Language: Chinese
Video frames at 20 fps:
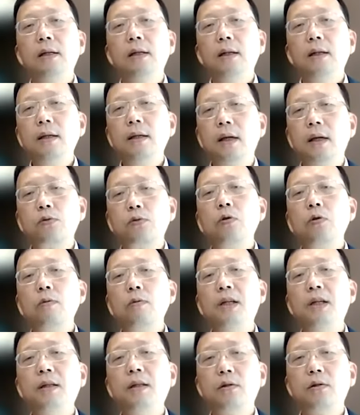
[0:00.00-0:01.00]
但也说
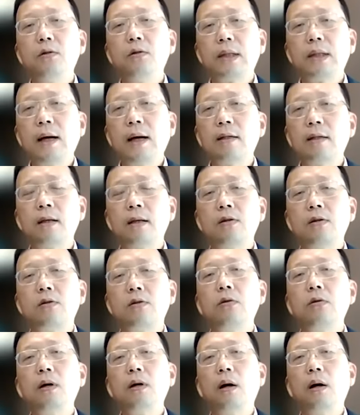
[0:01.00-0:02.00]
明呢，就是它实际上
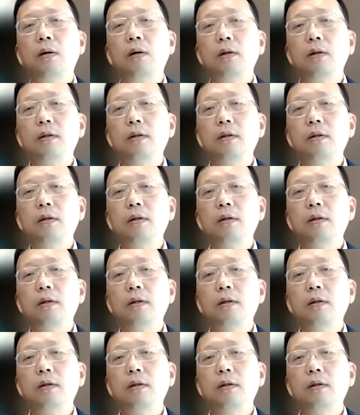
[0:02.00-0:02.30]
受到